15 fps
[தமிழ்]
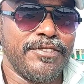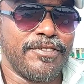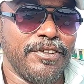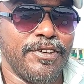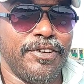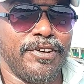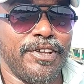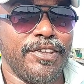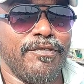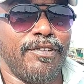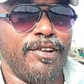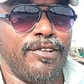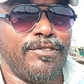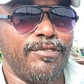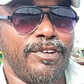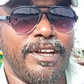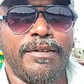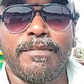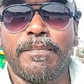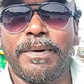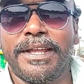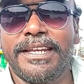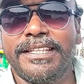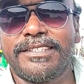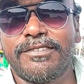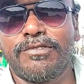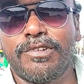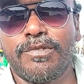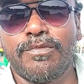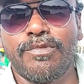ஸோ இவ்வளோ தூரம் நம்ம பயணித்த
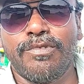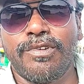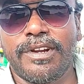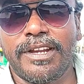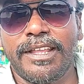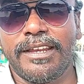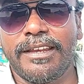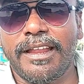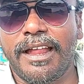ஒரு மூன்றரை